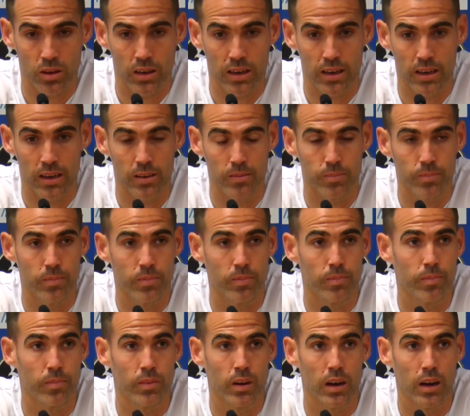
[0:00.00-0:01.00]
a,
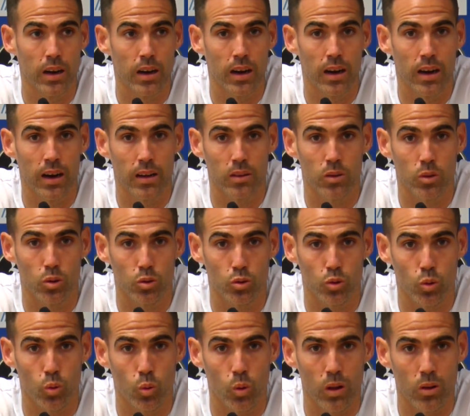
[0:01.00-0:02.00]
todos
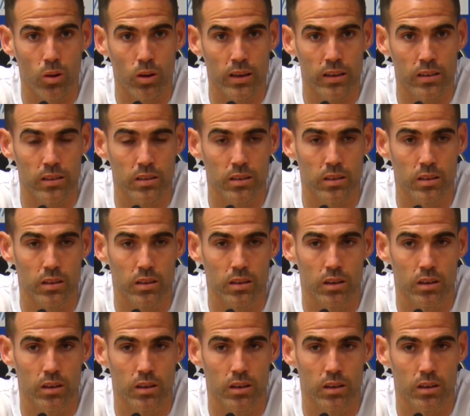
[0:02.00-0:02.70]
sus jugadores.